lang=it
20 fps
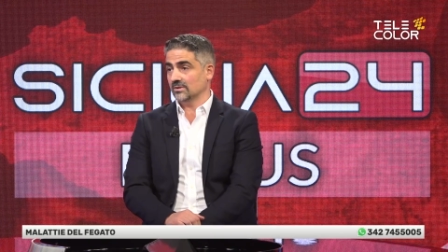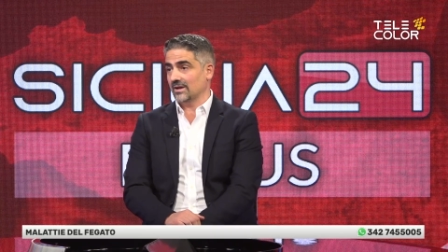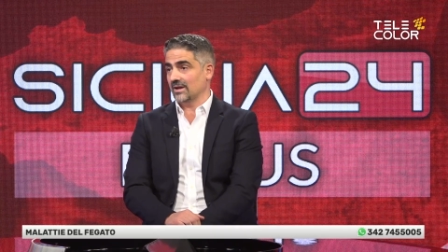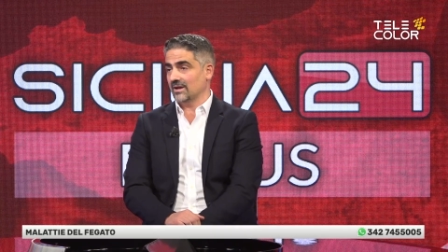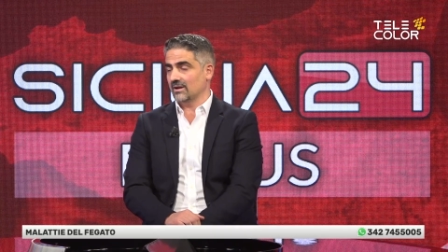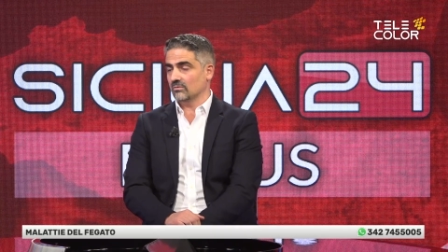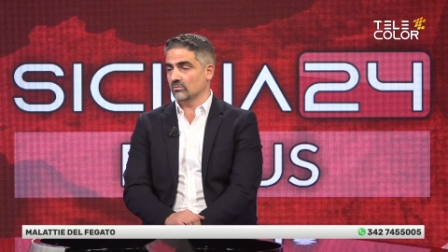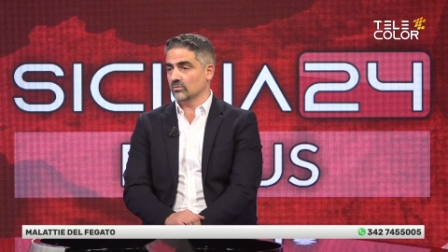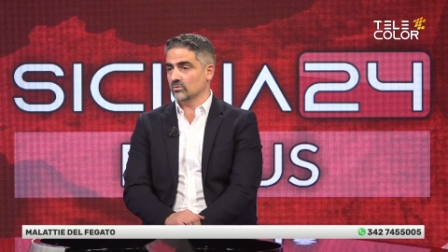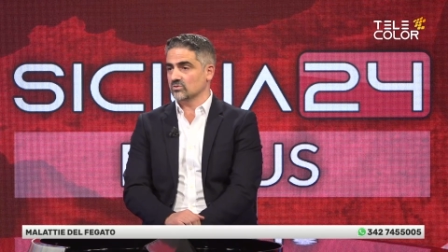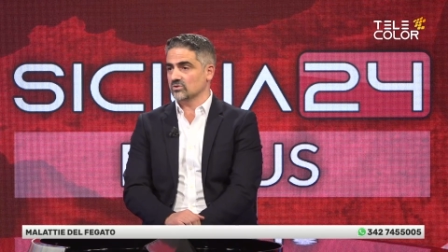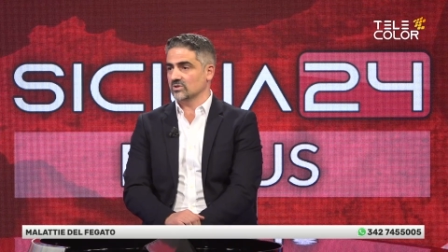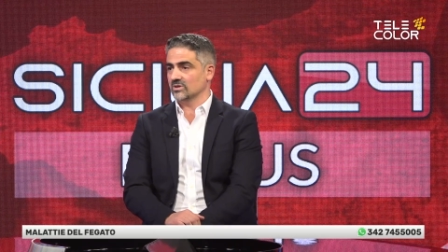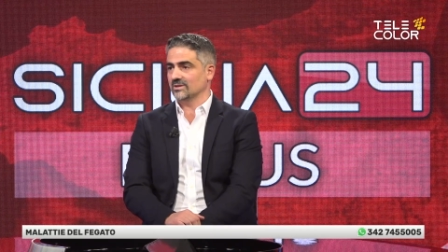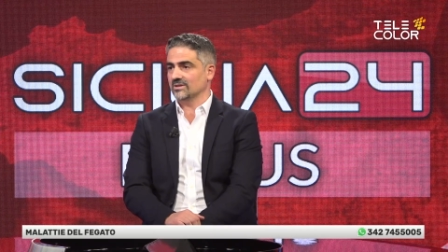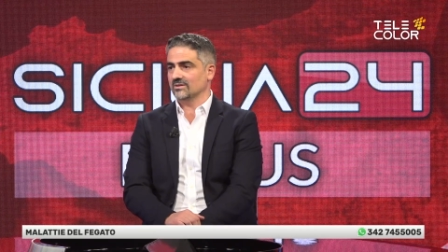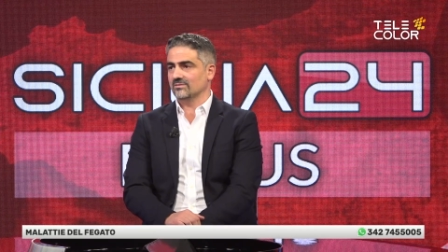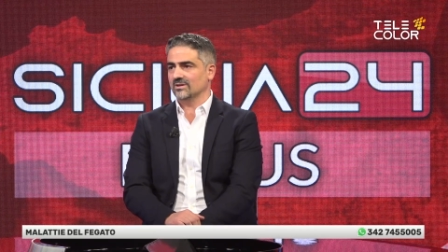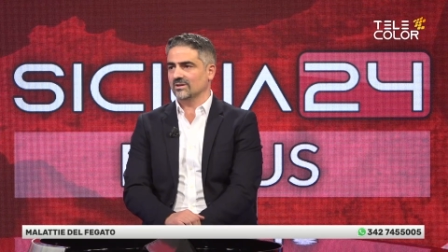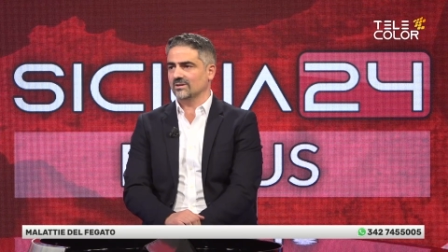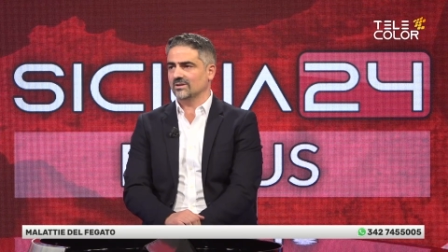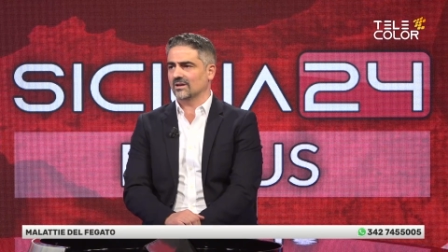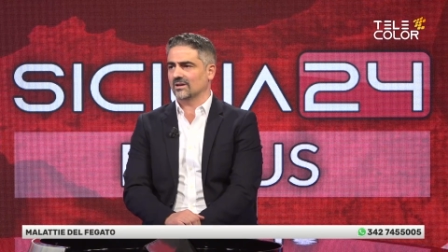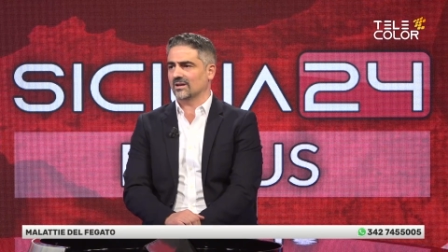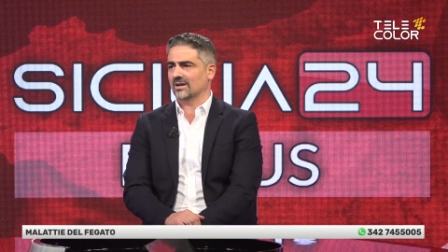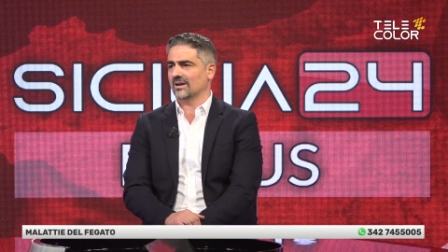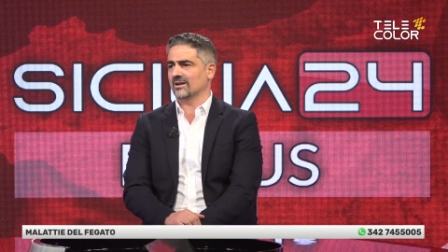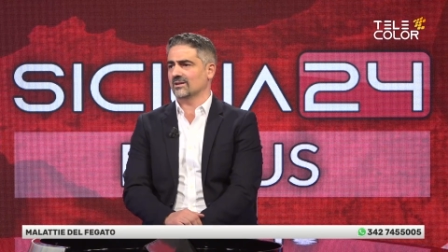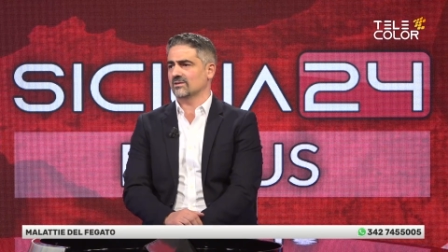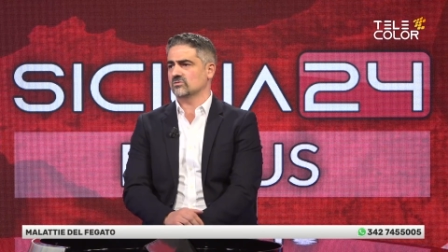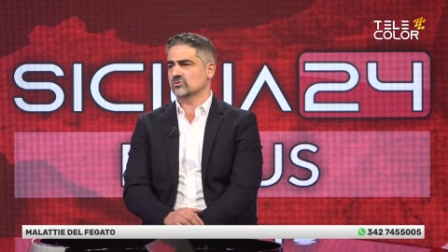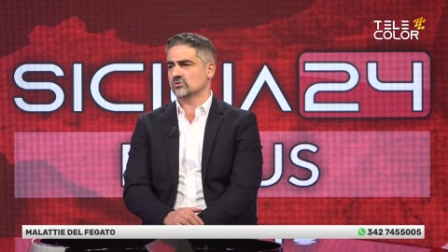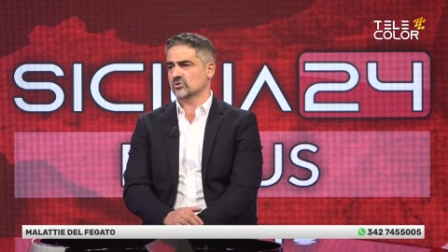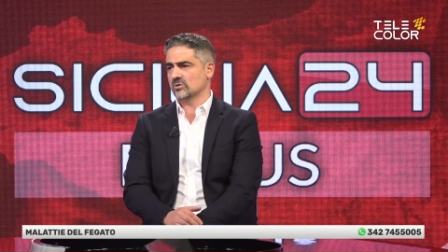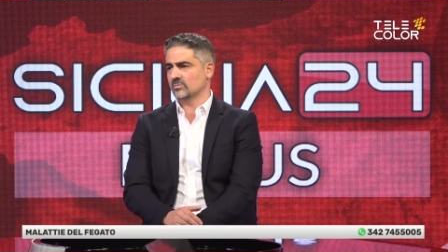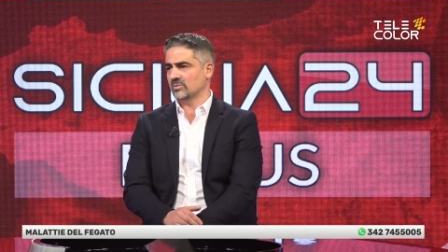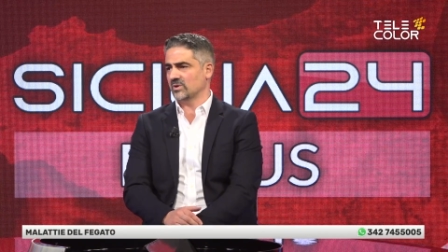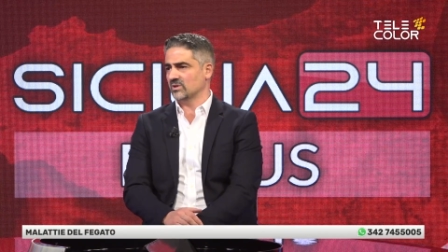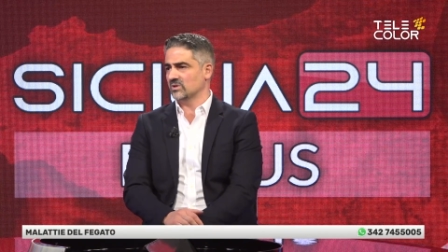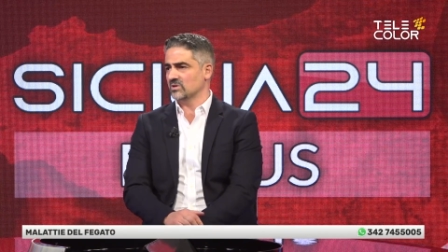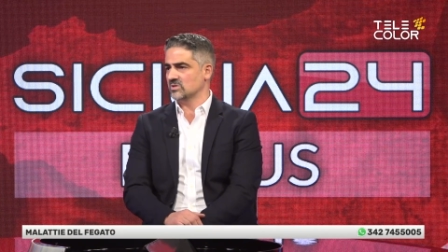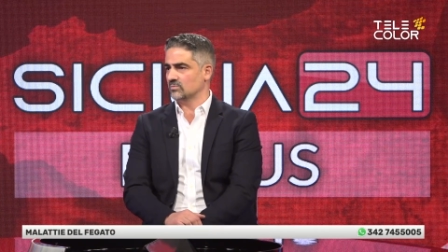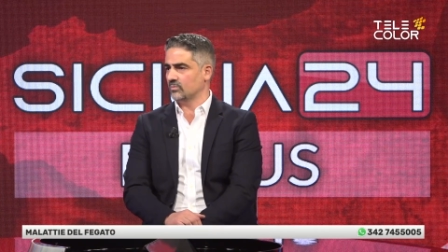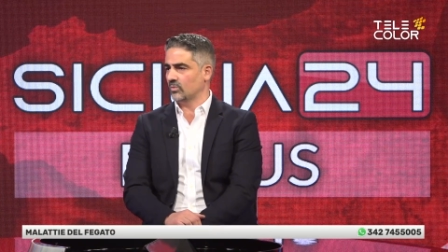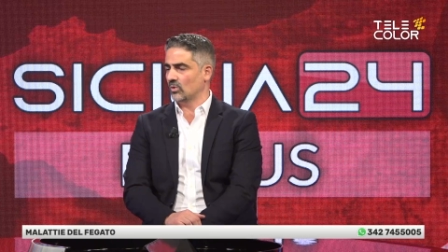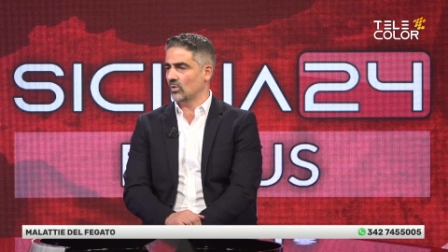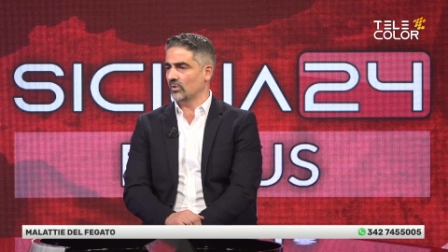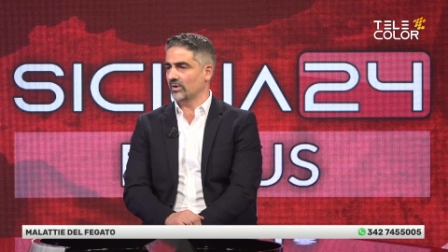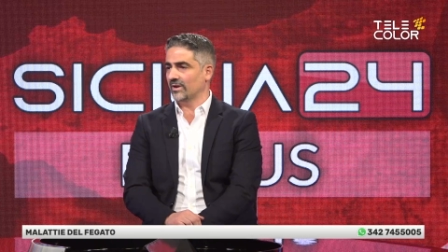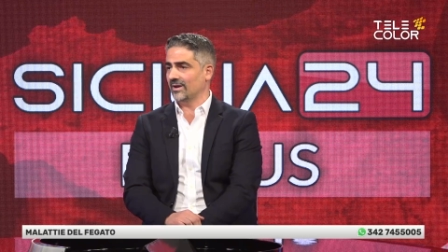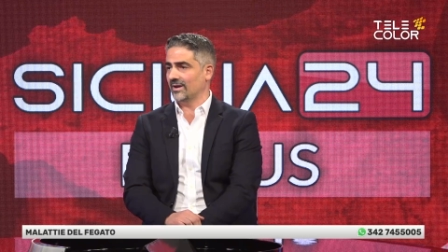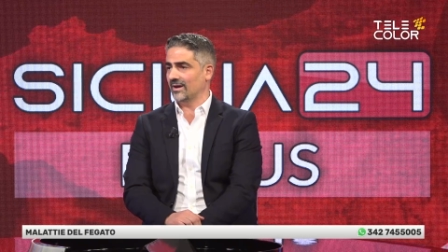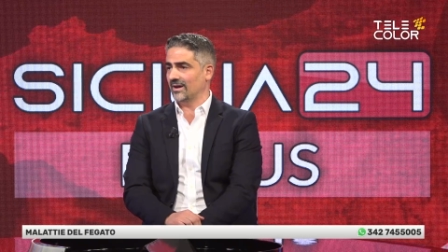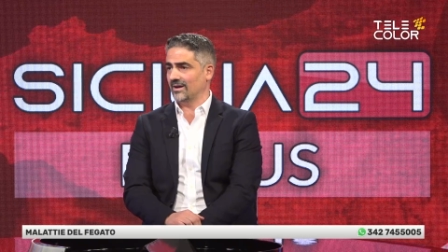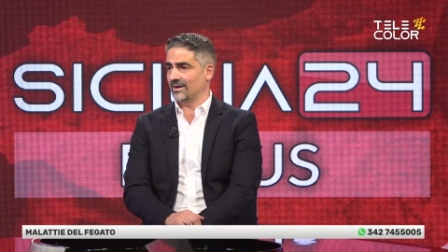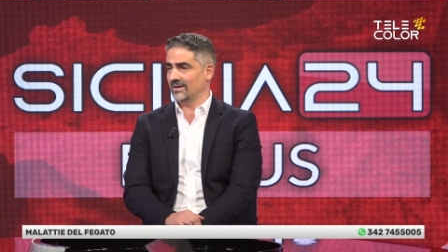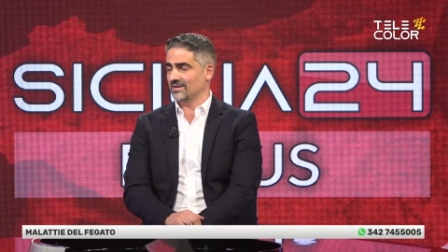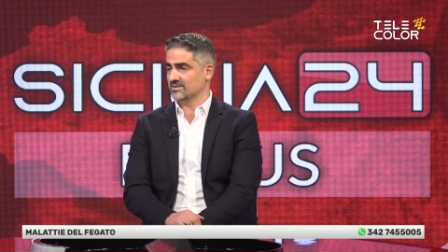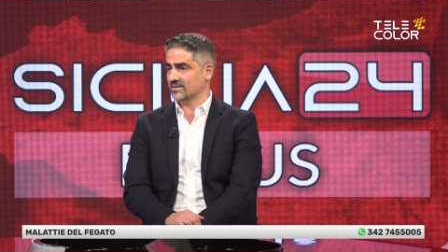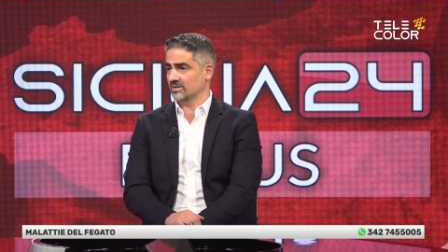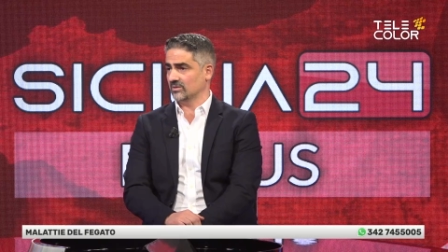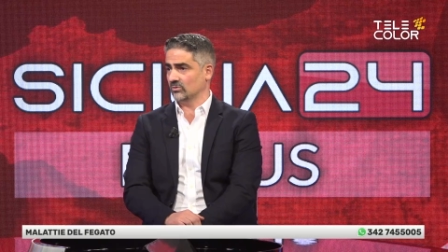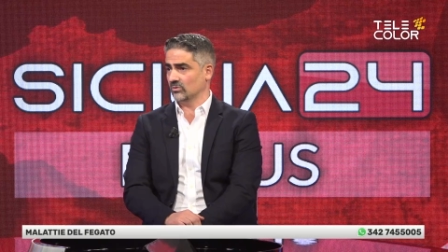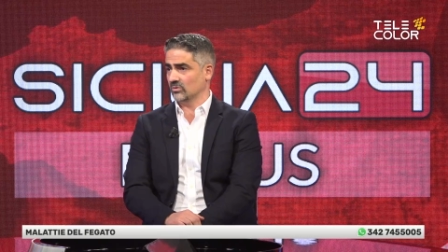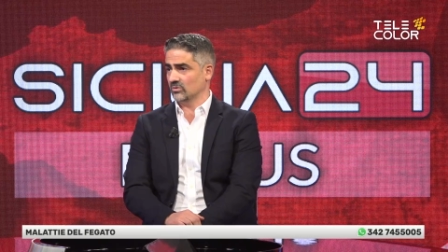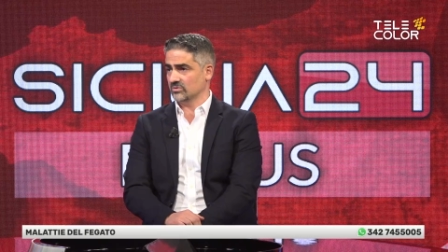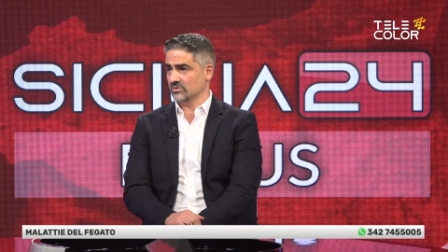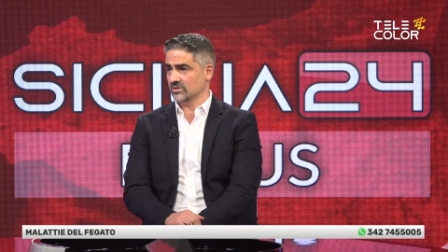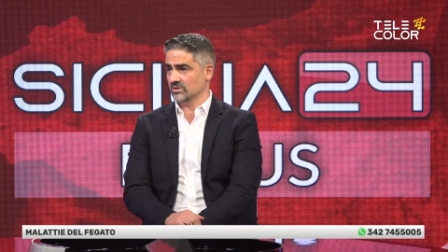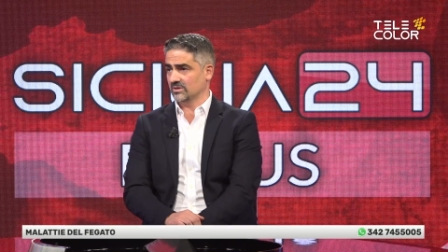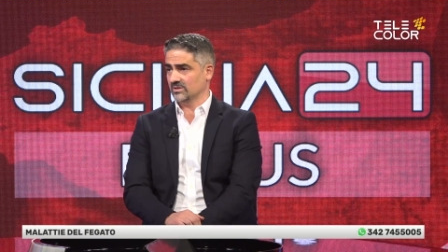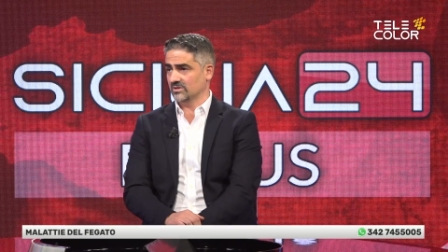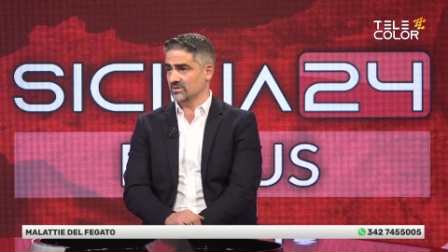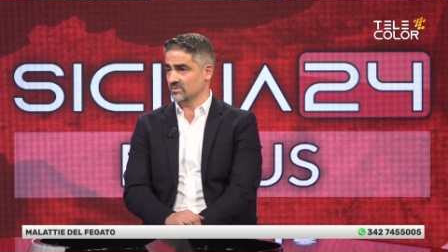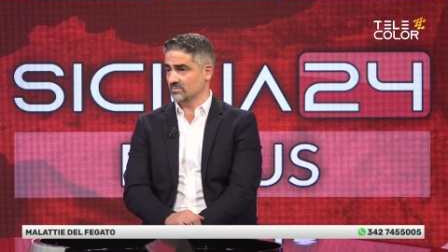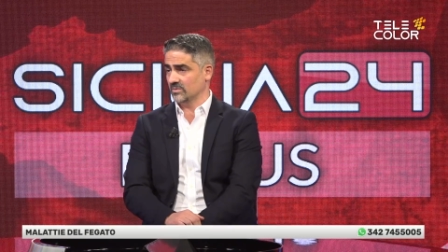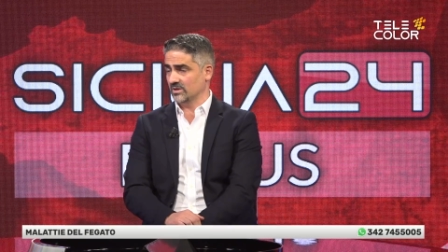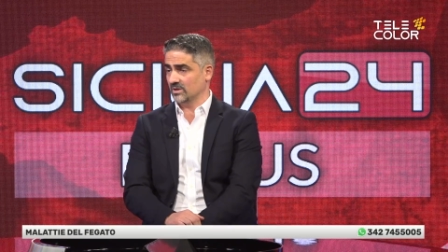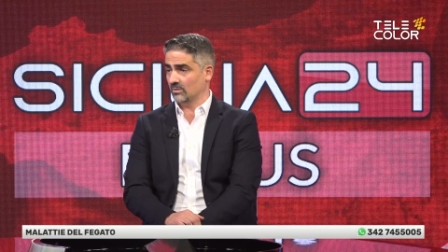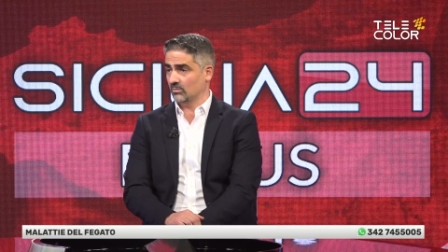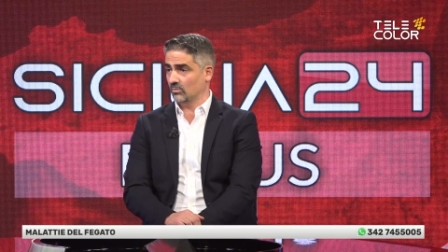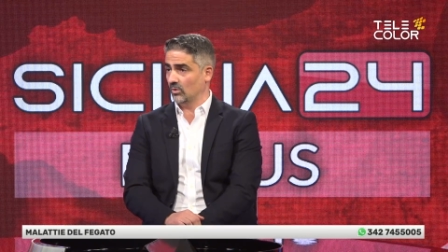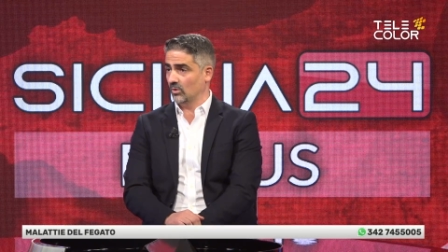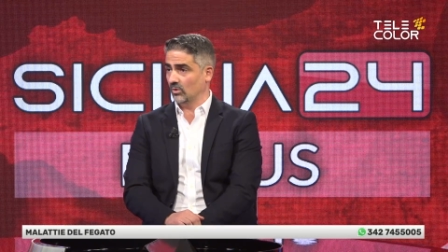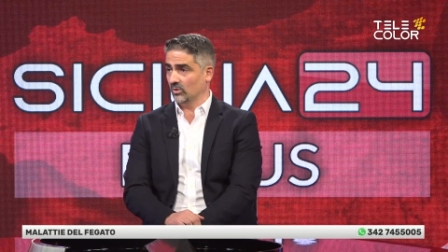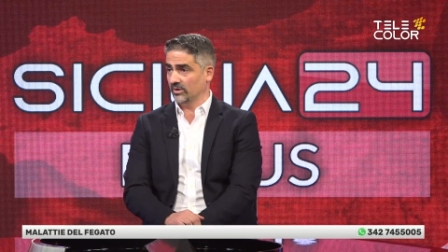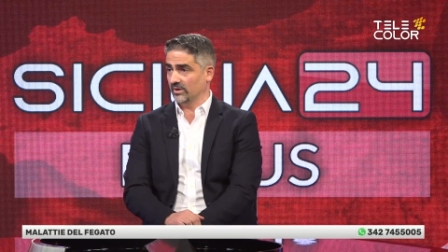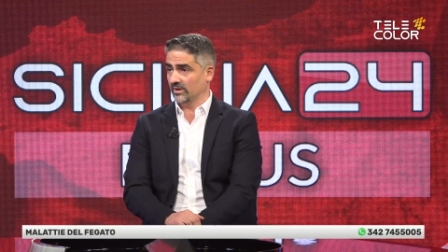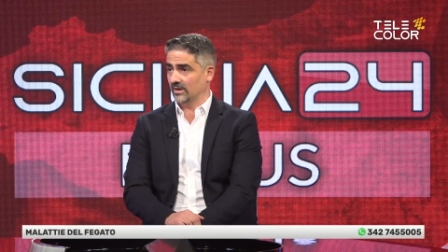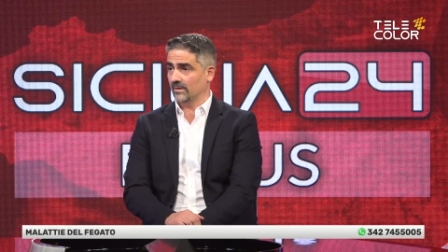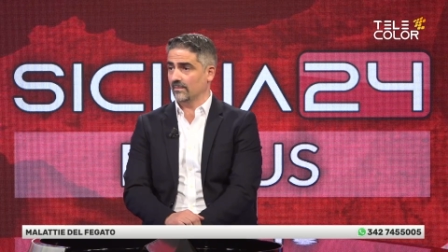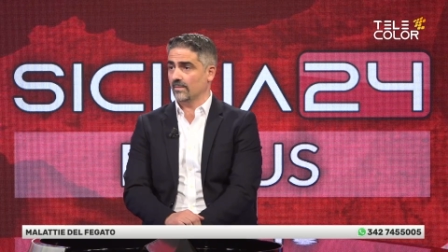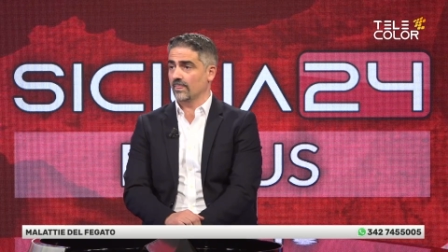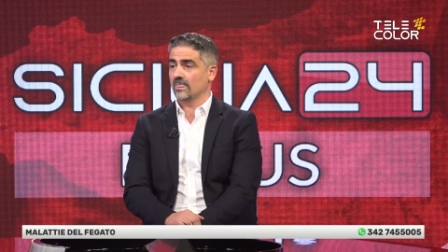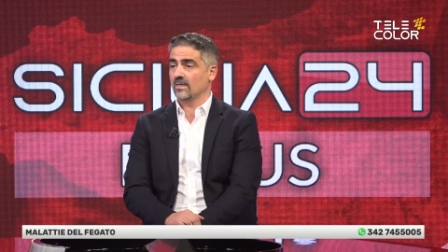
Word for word: è uno stile di vita che ci predispone alla steatosi dismetabolica.